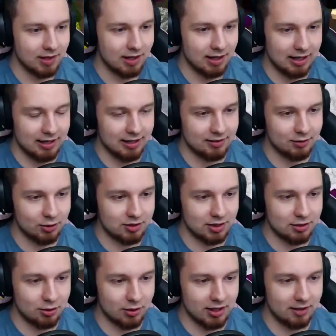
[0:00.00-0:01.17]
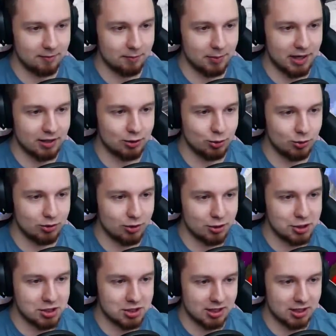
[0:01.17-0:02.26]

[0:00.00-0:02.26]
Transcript: Ale no te trochę brak nóg troszeczkę